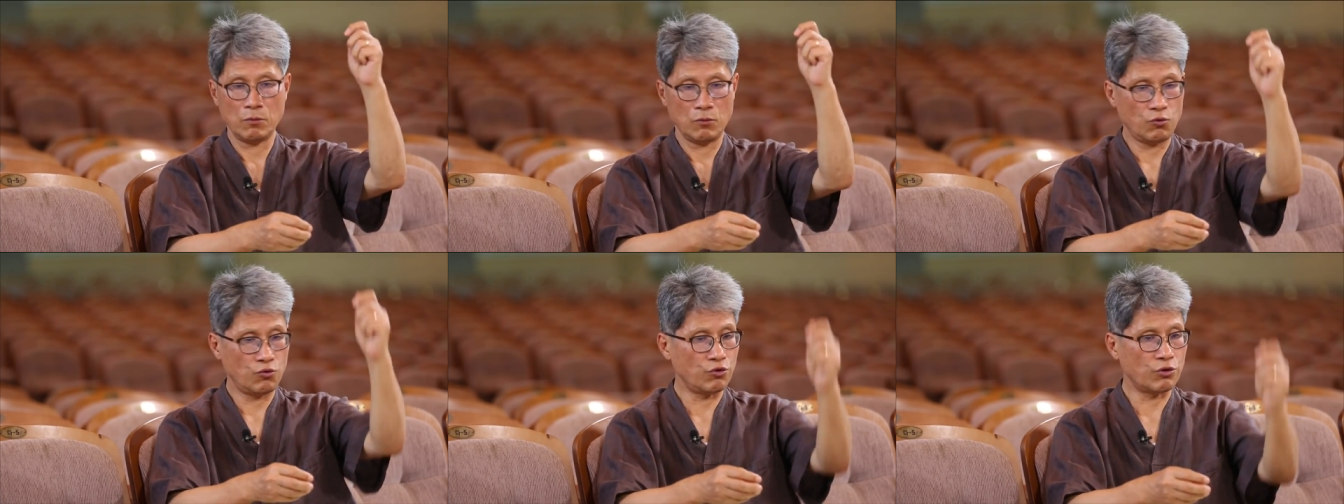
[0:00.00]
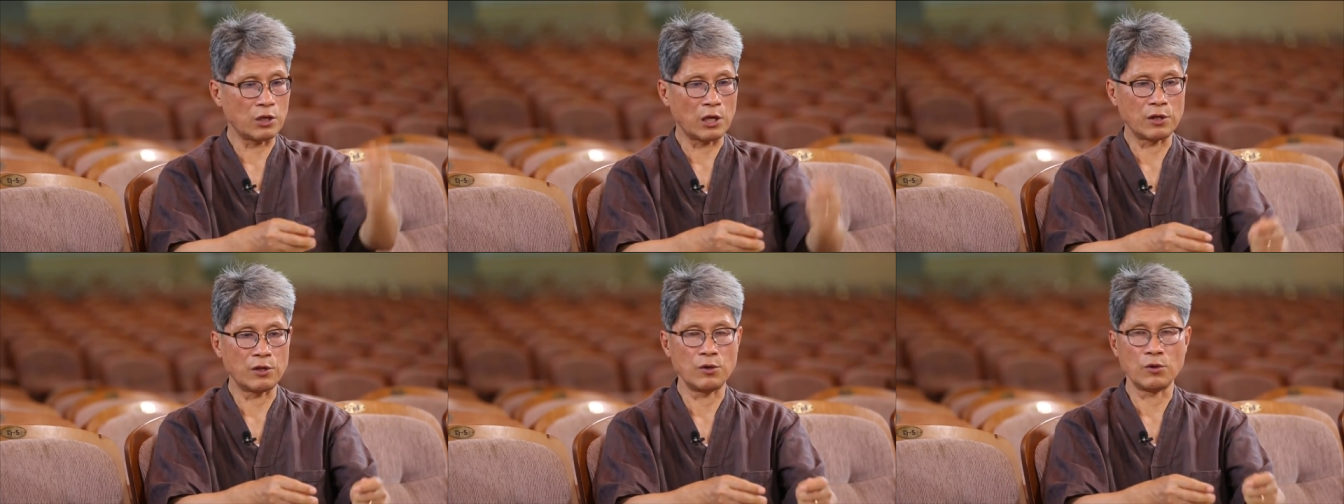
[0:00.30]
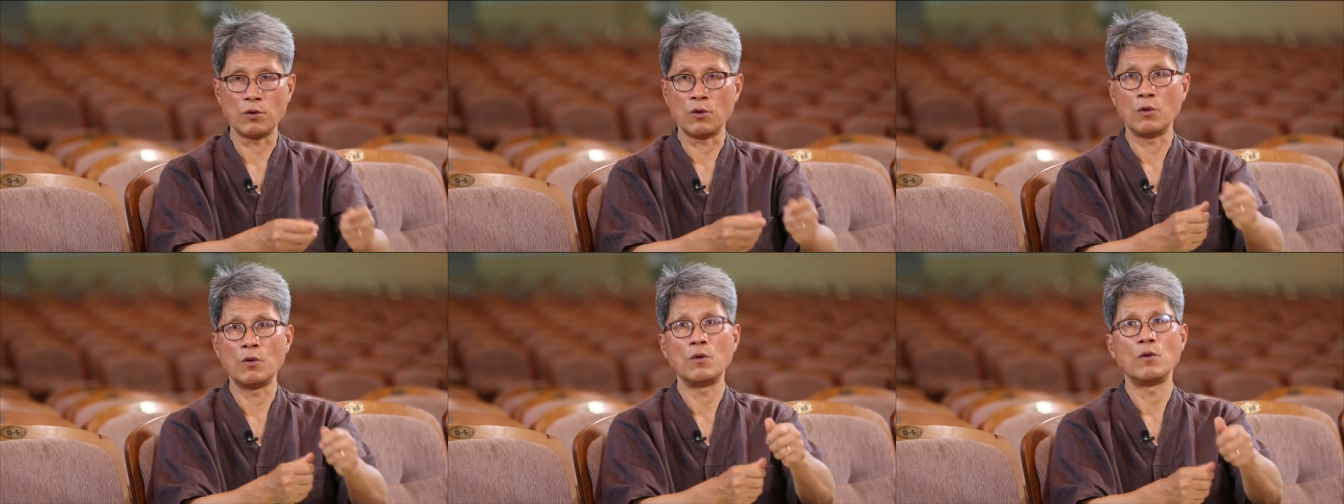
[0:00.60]

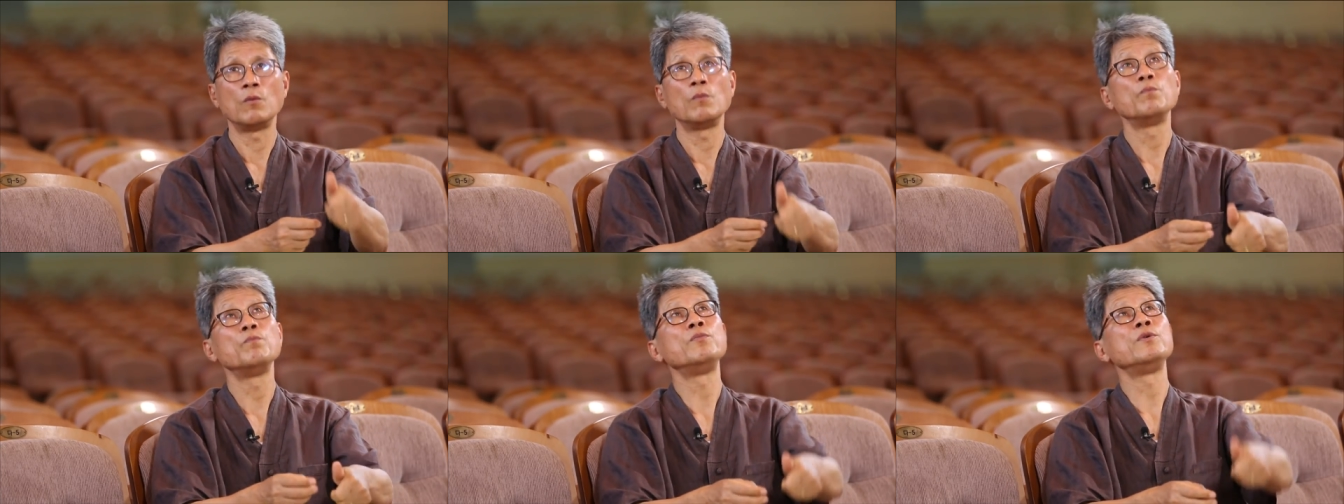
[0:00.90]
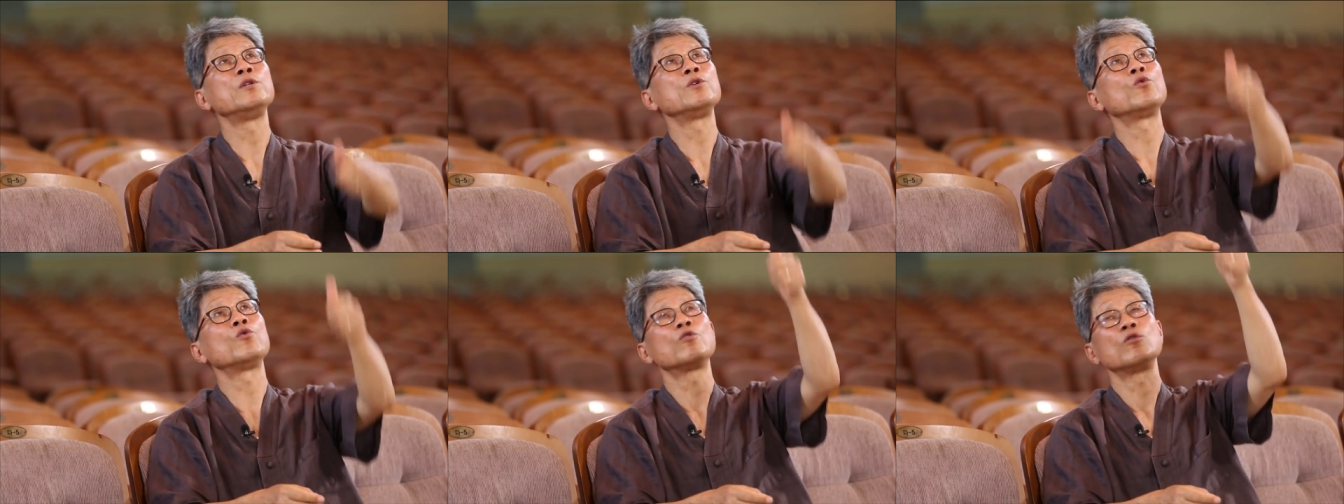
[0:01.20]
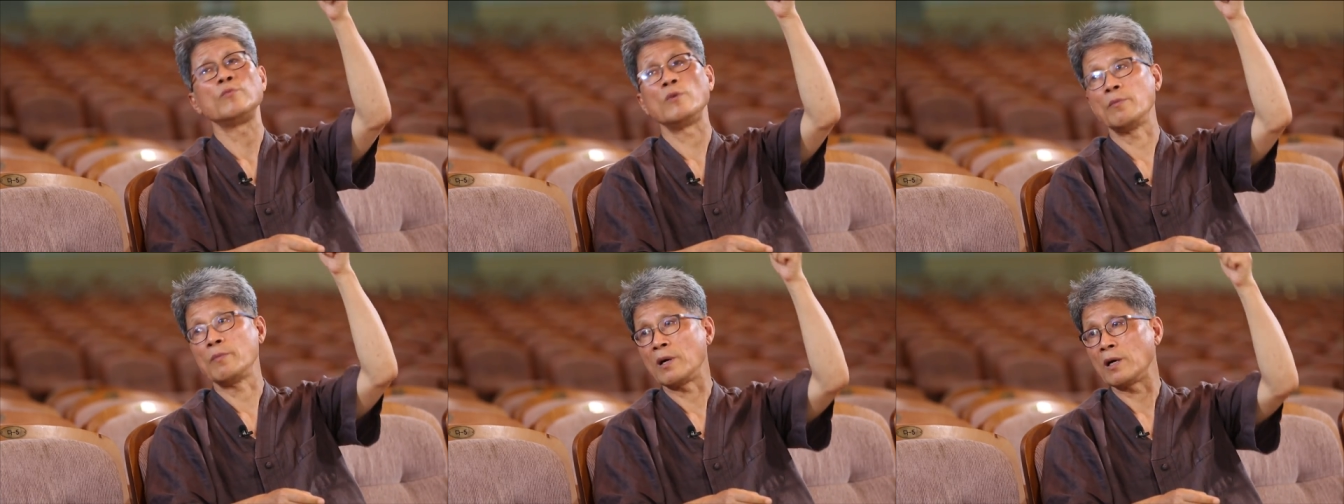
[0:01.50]
주사기로
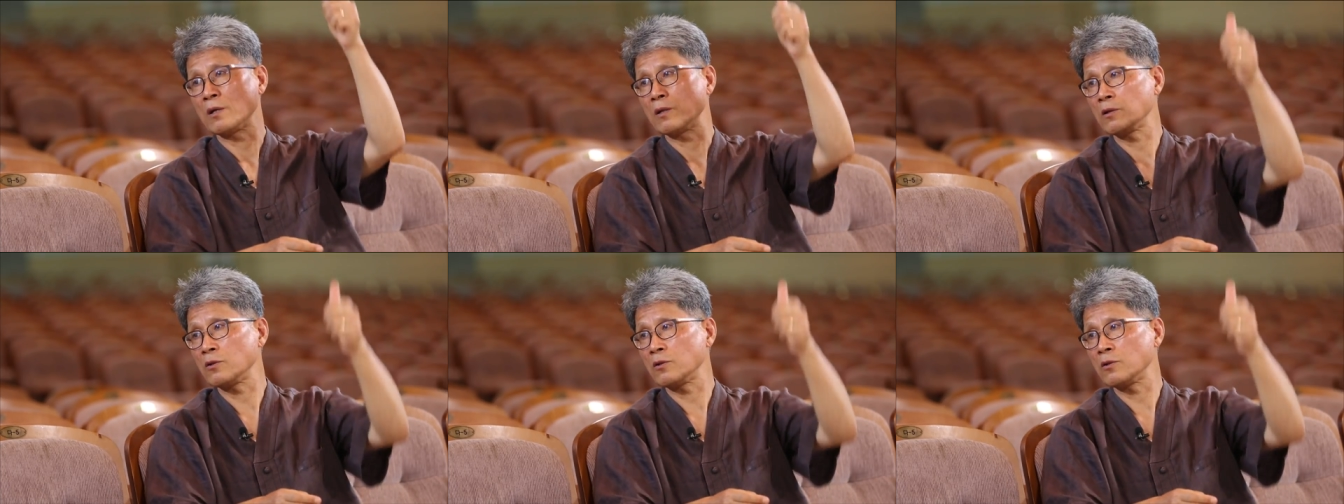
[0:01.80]
피고름이 막